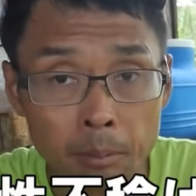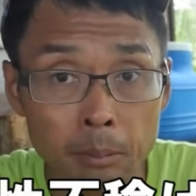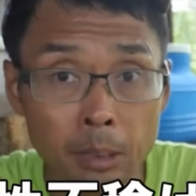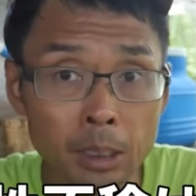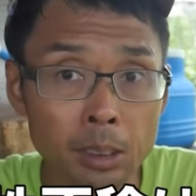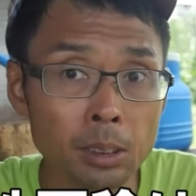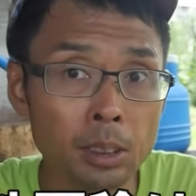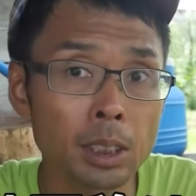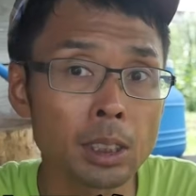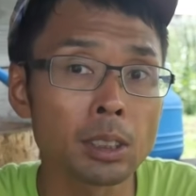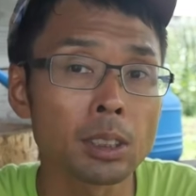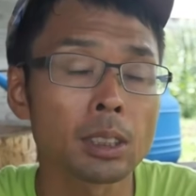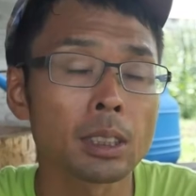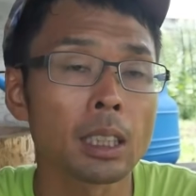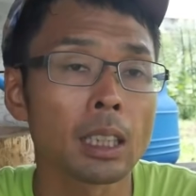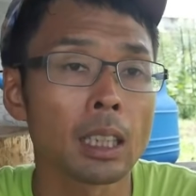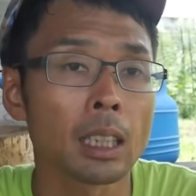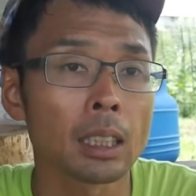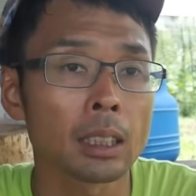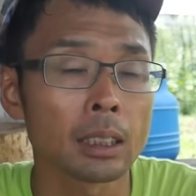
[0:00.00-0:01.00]
まあ、そういう技術
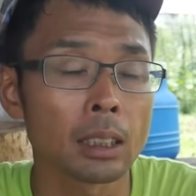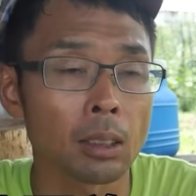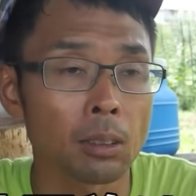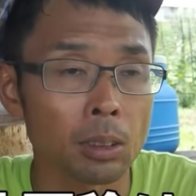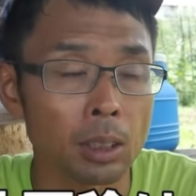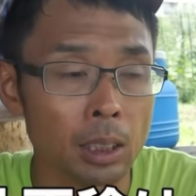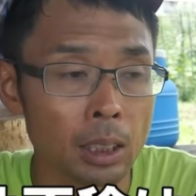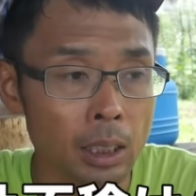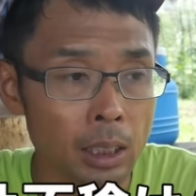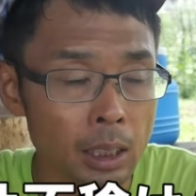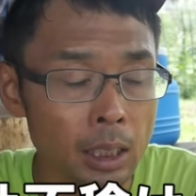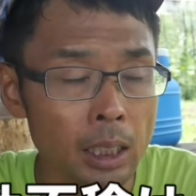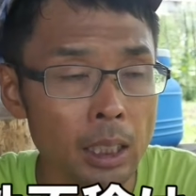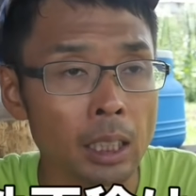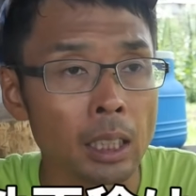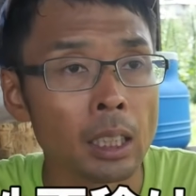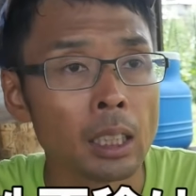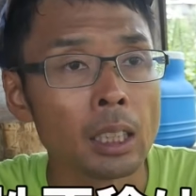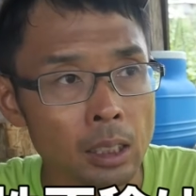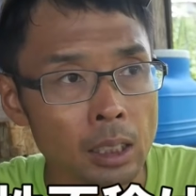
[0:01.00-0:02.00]
があったおかげ
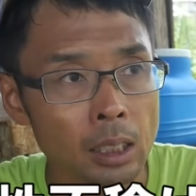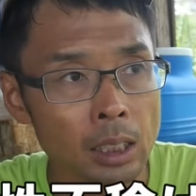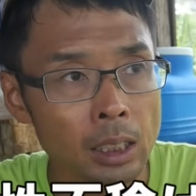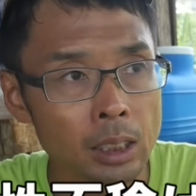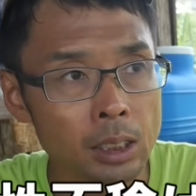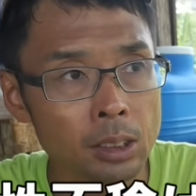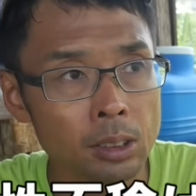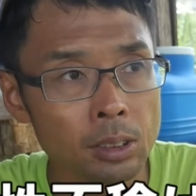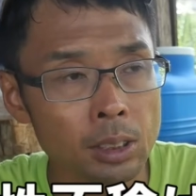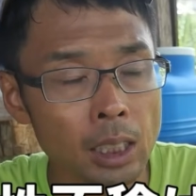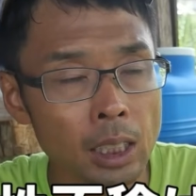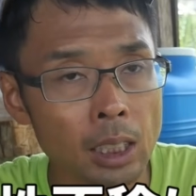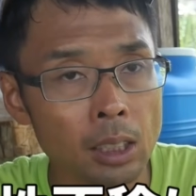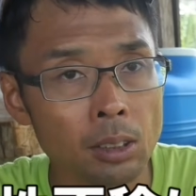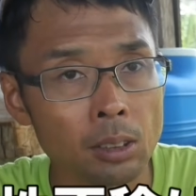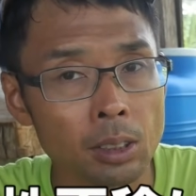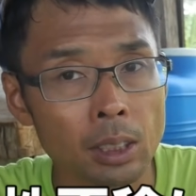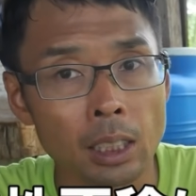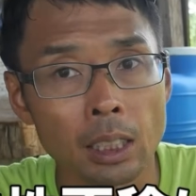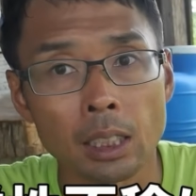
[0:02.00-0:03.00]
で、品種改
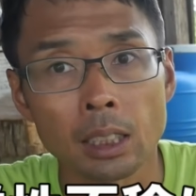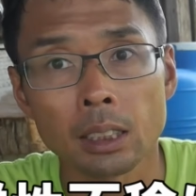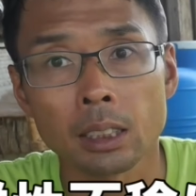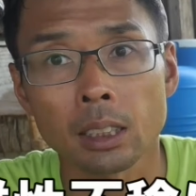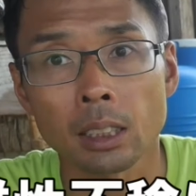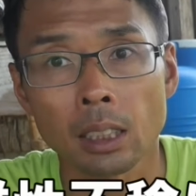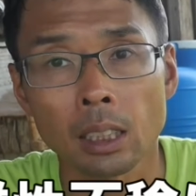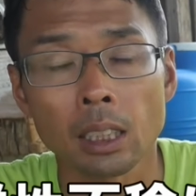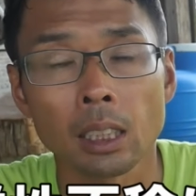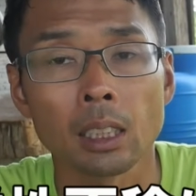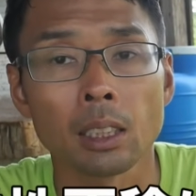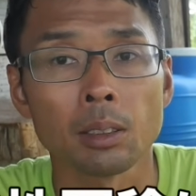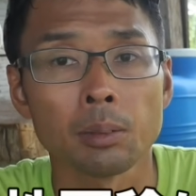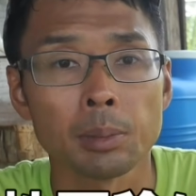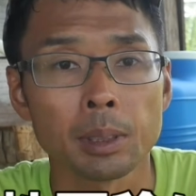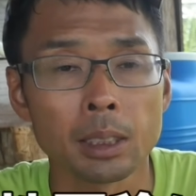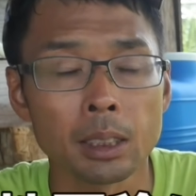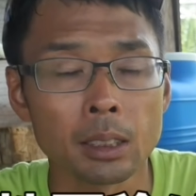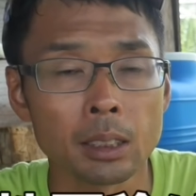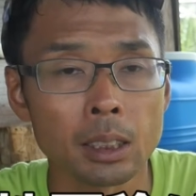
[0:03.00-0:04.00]
良のやりやすさが
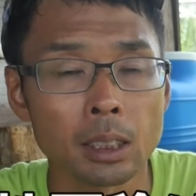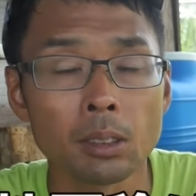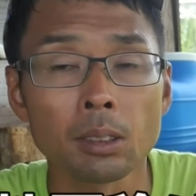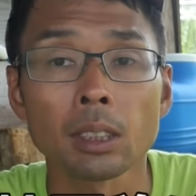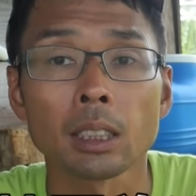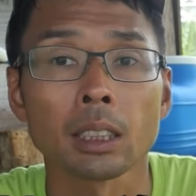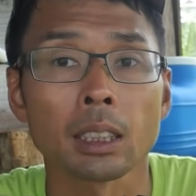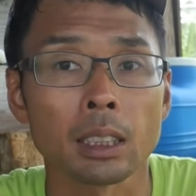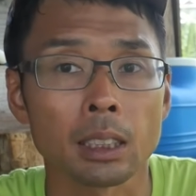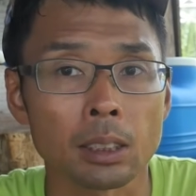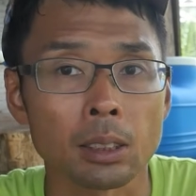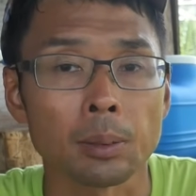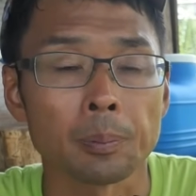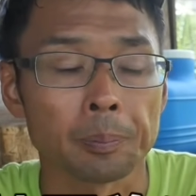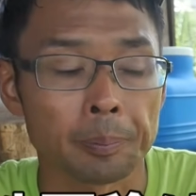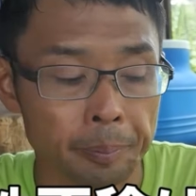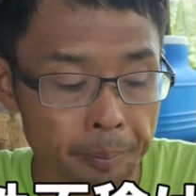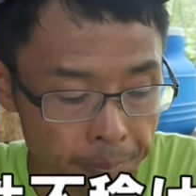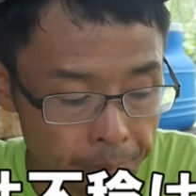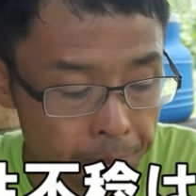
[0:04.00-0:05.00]
めちゃくちゃ良くなったんですよ。
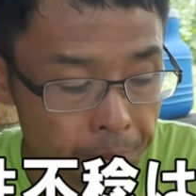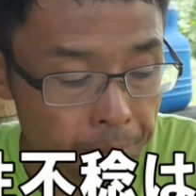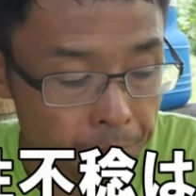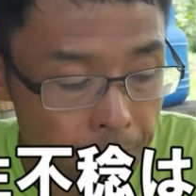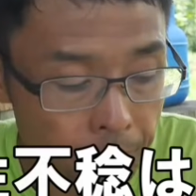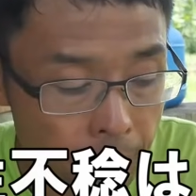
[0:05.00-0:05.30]
うん。